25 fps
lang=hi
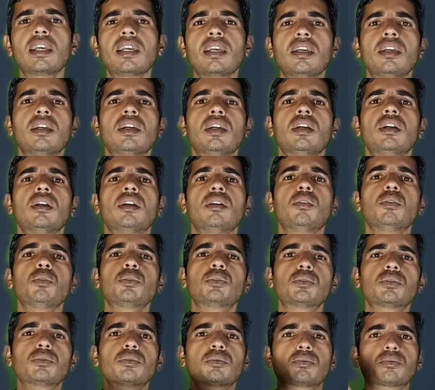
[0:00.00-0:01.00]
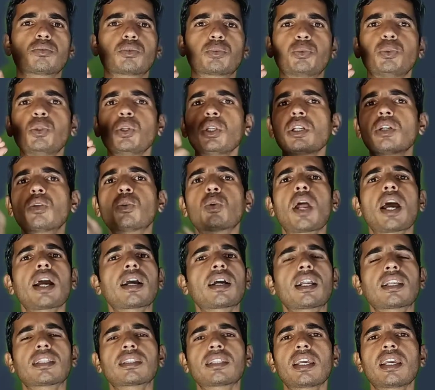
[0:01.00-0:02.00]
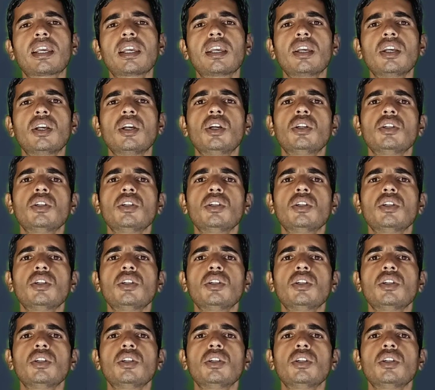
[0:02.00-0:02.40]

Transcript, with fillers: हैं उस पूरी खुराक करते हैं